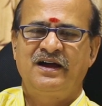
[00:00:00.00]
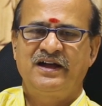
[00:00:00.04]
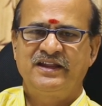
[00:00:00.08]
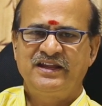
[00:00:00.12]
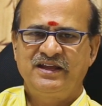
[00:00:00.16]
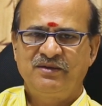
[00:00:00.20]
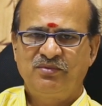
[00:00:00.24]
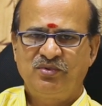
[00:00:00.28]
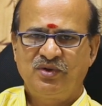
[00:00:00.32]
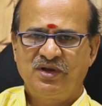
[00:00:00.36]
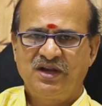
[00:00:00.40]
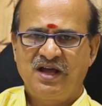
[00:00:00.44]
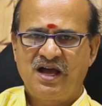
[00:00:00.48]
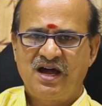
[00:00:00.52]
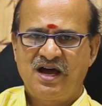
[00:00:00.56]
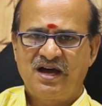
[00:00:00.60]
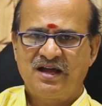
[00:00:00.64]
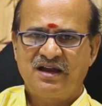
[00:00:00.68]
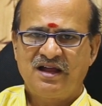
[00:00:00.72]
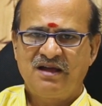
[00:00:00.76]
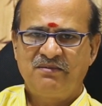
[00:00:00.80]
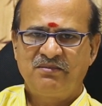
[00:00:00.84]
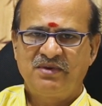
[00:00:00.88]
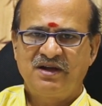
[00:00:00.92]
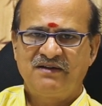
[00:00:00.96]
அதே போல்
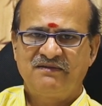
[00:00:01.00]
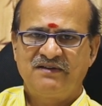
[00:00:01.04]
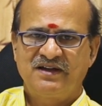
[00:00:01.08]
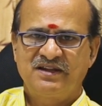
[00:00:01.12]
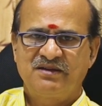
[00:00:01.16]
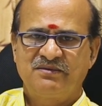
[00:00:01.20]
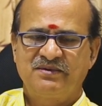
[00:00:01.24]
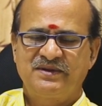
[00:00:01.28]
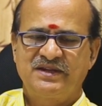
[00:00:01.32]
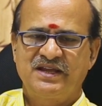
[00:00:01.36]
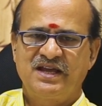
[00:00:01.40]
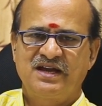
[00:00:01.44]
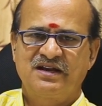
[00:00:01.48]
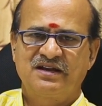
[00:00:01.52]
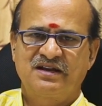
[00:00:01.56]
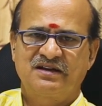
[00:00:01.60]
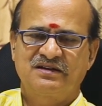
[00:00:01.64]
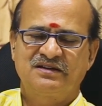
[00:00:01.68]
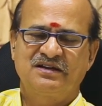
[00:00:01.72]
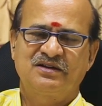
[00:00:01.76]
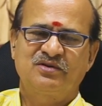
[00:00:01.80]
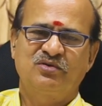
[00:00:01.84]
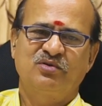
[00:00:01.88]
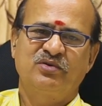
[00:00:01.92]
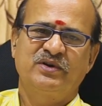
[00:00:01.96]
ஆறாம் பாவாதிபதியாக
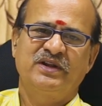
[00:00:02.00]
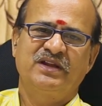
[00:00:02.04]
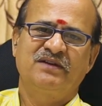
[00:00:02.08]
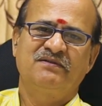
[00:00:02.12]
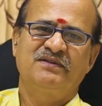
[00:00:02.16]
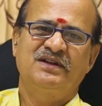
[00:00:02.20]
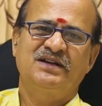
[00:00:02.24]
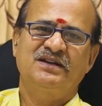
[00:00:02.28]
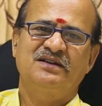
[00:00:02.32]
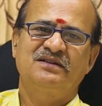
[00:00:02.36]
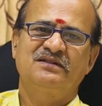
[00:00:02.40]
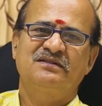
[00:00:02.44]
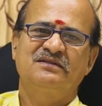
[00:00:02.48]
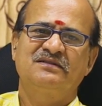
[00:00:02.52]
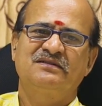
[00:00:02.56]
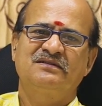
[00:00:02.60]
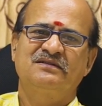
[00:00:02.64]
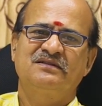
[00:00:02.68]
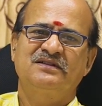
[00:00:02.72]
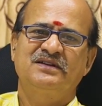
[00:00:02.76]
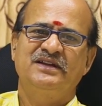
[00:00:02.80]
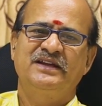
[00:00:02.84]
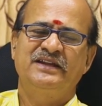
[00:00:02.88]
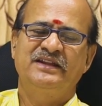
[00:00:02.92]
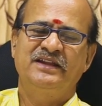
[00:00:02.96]
இருக்கக்கூடியவர்
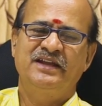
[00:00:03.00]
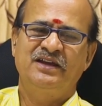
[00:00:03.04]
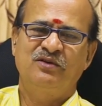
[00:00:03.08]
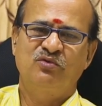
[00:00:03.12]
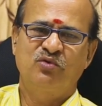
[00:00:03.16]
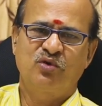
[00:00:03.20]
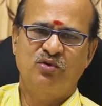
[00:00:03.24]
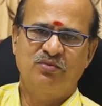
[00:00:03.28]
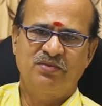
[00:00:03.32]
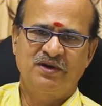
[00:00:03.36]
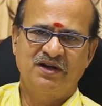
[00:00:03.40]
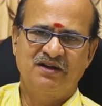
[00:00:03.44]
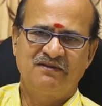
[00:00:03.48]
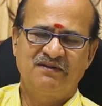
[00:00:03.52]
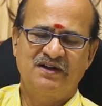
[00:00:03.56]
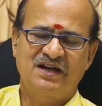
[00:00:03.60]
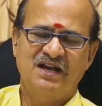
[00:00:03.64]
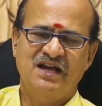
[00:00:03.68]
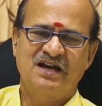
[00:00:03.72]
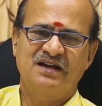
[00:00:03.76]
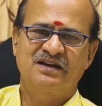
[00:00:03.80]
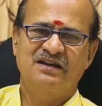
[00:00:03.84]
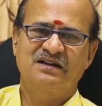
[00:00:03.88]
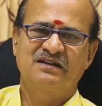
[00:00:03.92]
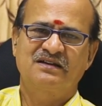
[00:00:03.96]
இதே குரு
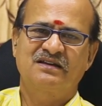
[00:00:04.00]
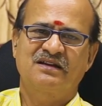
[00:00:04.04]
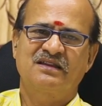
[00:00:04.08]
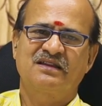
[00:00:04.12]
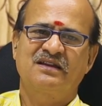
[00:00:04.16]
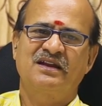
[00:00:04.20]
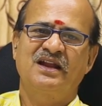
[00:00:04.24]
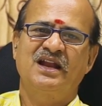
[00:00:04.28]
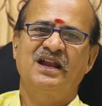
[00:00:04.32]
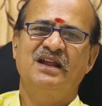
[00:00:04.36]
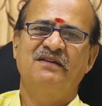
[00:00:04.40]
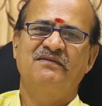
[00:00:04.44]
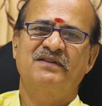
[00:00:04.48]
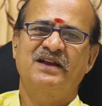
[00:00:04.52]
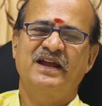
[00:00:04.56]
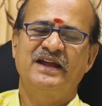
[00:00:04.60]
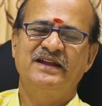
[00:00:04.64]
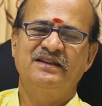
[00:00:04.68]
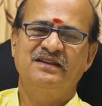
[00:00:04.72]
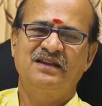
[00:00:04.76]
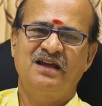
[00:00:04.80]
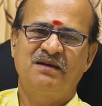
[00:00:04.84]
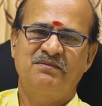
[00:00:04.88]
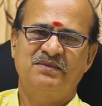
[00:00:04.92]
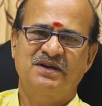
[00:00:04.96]
பகவானாக இருக்கிறதுனால அவர்
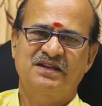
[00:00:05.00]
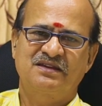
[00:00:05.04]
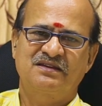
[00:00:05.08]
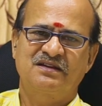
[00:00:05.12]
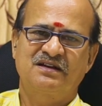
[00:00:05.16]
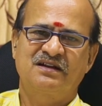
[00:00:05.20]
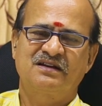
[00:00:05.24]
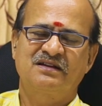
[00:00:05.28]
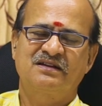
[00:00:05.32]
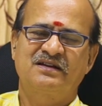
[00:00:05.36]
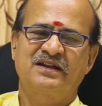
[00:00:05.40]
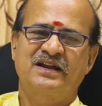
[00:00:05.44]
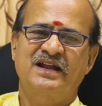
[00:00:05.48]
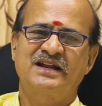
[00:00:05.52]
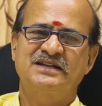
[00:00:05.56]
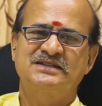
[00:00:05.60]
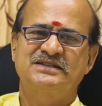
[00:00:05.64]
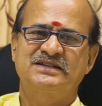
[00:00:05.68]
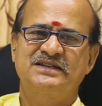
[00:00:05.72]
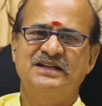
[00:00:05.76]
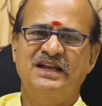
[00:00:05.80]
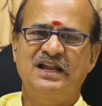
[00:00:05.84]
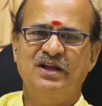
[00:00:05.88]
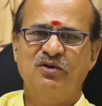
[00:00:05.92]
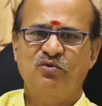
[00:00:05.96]
ஐந்தாம் இடத்தில்
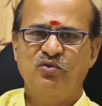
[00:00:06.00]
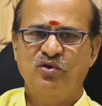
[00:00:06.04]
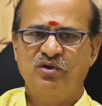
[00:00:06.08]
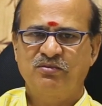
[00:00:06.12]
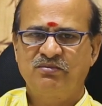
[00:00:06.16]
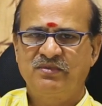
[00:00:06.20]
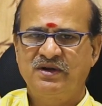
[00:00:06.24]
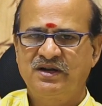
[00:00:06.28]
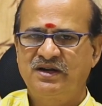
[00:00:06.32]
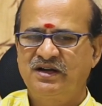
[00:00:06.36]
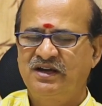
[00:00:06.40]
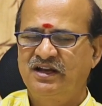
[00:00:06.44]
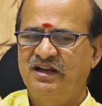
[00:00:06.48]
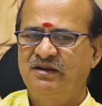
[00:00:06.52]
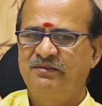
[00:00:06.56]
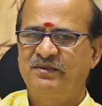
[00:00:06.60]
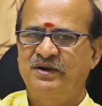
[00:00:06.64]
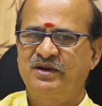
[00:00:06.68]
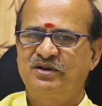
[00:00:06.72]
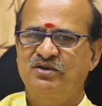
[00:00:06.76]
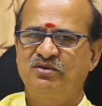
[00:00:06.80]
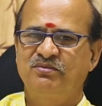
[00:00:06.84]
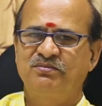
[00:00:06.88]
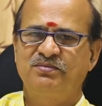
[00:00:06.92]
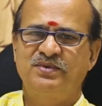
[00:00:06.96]
இருக்கிறார் சில குடும்பங்களில்
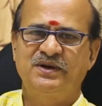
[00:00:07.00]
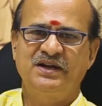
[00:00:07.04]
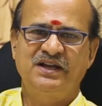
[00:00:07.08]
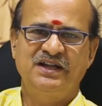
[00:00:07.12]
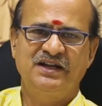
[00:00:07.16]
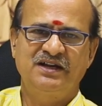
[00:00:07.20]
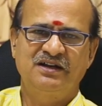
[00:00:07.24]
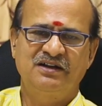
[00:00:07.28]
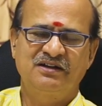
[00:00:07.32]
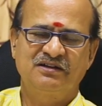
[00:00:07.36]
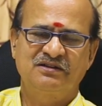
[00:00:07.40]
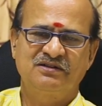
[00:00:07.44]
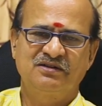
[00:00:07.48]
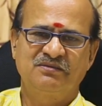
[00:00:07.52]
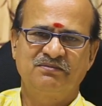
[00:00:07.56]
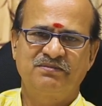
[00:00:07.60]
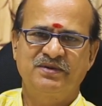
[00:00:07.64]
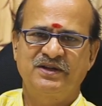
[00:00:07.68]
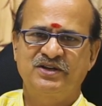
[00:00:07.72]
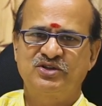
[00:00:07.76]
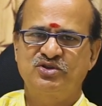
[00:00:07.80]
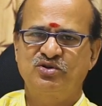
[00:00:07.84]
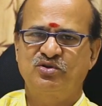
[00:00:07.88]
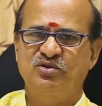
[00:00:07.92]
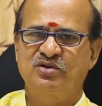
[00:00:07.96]
மட்டும்
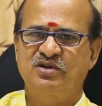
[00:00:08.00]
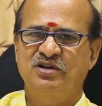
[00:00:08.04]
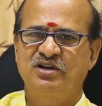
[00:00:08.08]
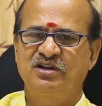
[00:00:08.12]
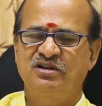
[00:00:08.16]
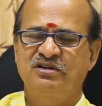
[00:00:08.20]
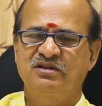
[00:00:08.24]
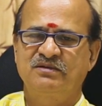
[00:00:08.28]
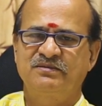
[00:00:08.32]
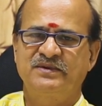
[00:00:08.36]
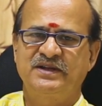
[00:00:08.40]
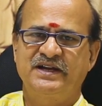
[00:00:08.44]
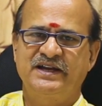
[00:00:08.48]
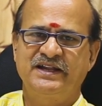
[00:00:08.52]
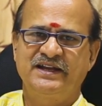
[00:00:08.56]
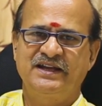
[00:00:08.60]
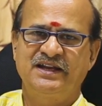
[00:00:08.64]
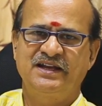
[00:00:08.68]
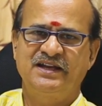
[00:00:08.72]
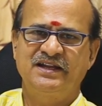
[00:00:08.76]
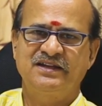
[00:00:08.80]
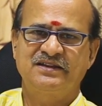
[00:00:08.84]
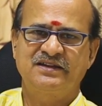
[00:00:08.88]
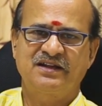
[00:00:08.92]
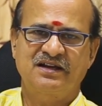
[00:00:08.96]
பிள்ளைகளுக்கும் பெற்றோர்களுக்கும்
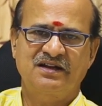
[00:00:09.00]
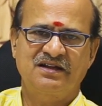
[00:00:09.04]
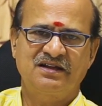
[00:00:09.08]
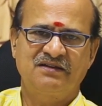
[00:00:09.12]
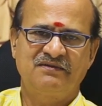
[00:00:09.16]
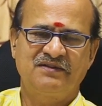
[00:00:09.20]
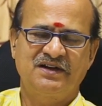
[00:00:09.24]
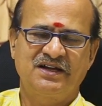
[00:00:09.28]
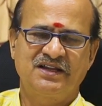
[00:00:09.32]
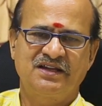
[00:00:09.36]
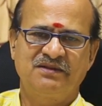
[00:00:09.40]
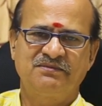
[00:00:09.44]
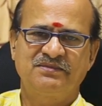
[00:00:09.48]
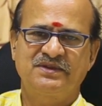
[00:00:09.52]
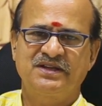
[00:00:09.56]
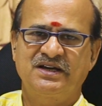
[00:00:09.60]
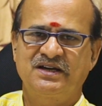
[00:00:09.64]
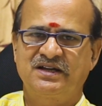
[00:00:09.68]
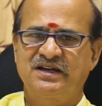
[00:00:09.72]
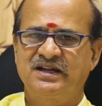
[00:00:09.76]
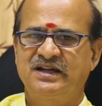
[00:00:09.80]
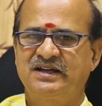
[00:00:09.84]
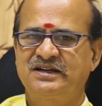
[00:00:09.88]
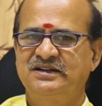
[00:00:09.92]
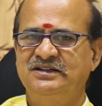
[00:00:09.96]
இடையிலே தர்க்கவாதம்
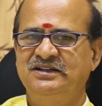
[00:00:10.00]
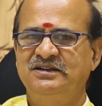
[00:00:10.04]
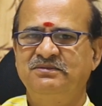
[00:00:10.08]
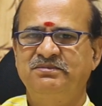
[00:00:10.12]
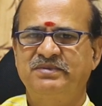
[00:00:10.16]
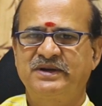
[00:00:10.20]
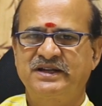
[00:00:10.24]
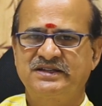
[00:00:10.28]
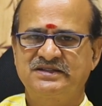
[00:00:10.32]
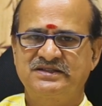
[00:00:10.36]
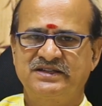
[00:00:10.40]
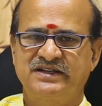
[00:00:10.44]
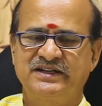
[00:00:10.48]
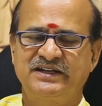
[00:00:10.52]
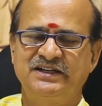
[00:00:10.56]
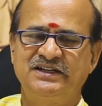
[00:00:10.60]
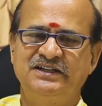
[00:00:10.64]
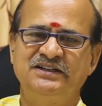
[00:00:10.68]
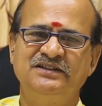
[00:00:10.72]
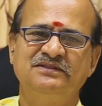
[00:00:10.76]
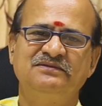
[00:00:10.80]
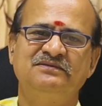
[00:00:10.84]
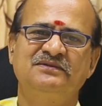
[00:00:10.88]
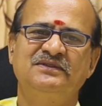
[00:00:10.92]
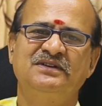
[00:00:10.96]
தகராறுகள்
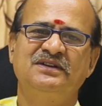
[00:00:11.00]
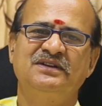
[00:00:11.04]
பிரச்சனைகள்